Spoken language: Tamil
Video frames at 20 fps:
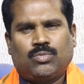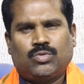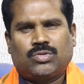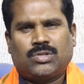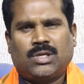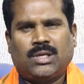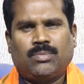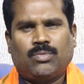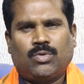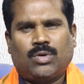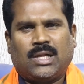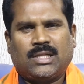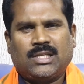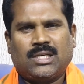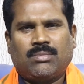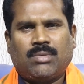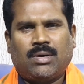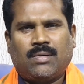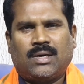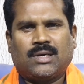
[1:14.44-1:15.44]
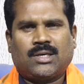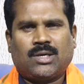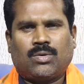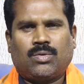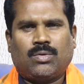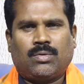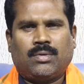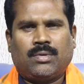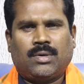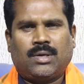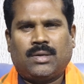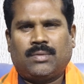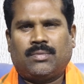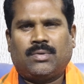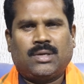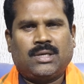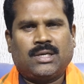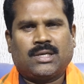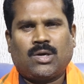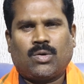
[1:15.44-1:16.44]
முஸ்லீம் அதிகமாக வளர்க்க
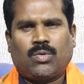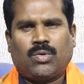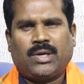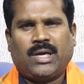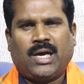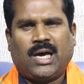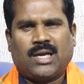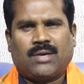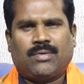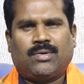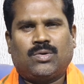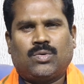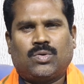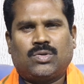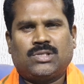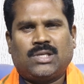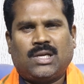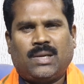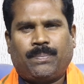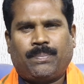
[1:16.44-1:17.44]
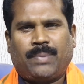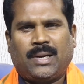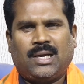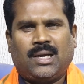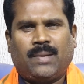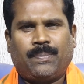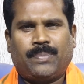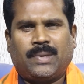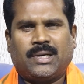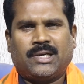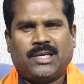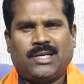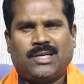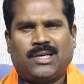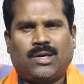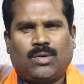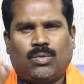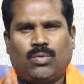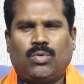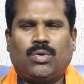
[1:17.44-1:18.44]
இருக்கக்கூடிய அரவங்குறிஞ்சியில்
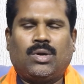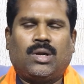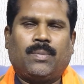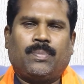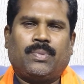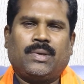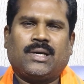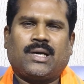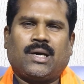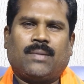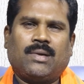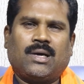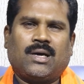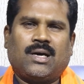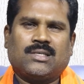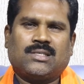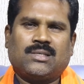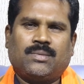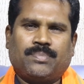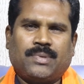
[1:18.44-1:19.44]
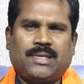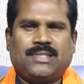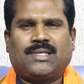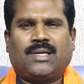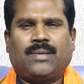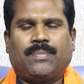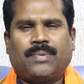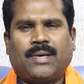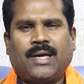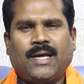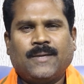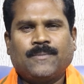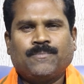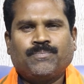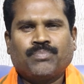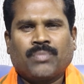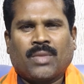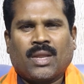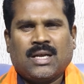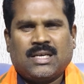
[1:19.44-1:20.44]
பள்ளப்பட்டின்ற ஊரில் போய் கமலஹாசன் பேசுகிறப்ப
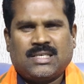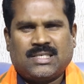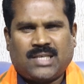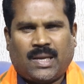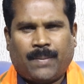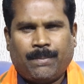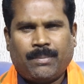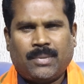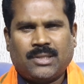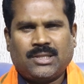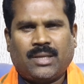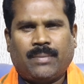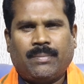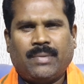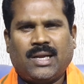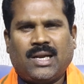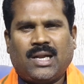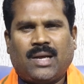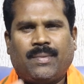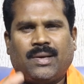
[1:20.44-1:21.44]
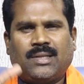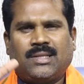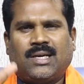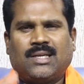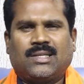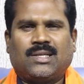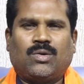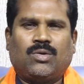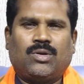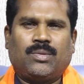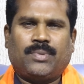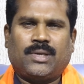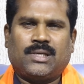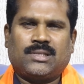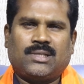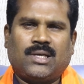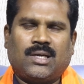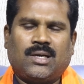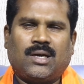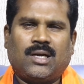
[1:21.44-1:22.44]
சம்பந்தமே இல்லாமல் அந்த இடத்துல ஒன்று
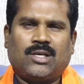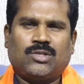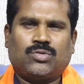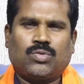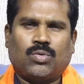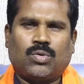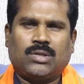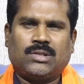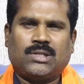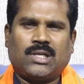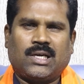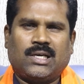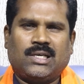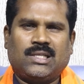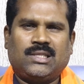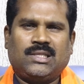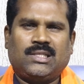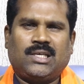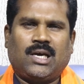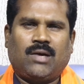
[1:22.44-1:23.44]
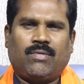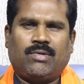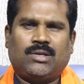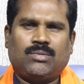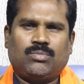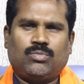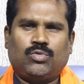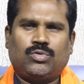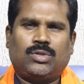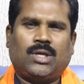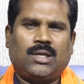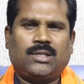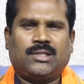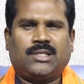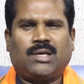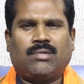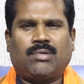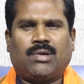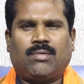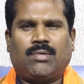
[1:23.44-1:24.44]
பேசினாருன்னா சுதந்திர இந்தியாவின் முதல்
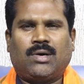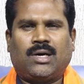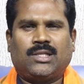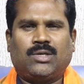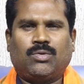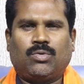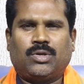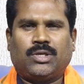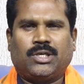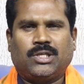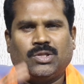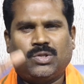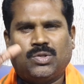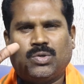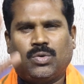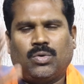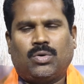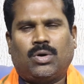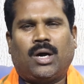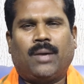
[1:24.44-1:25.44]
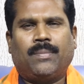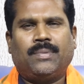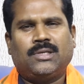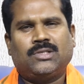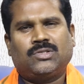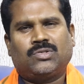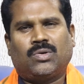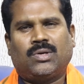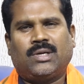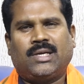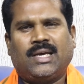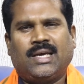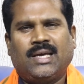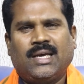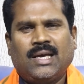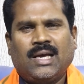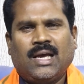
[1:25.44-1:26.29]
தீவிரவாதி ஒரு இந்து அப்படின்னு சொல்லி